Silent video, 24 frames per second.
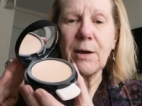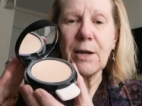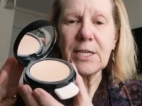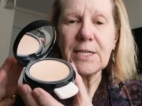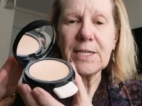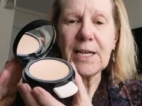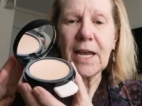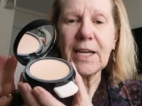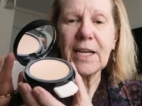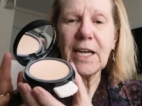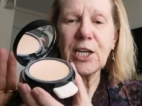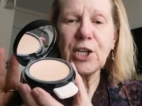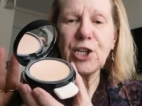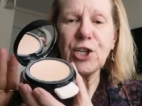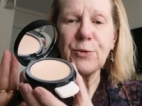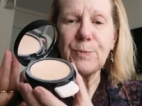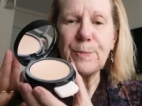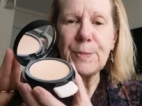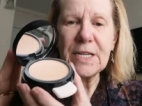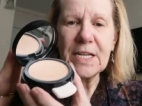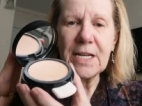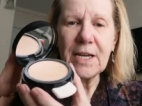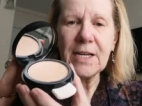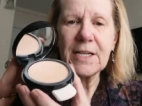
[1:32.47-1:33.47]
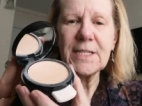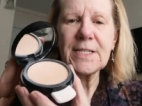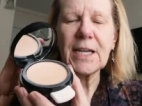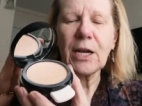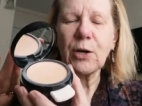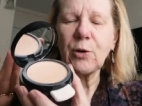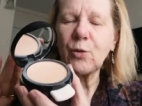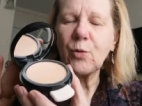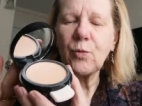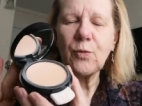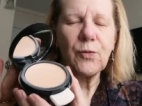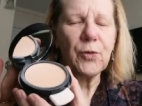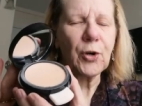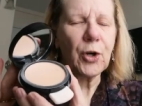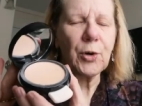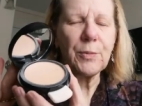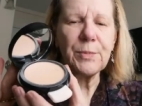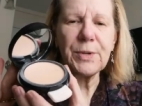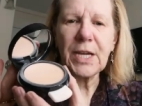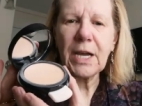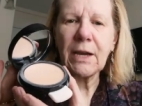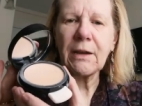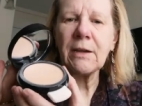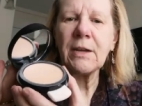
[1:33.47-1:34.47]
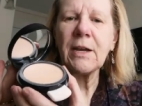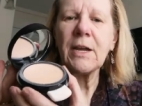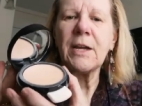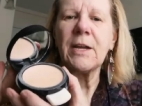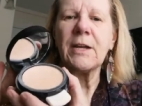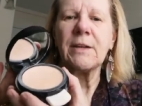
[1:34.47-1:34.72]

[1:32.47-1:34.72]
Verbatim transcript: ça, cache bien, ça couvre bien.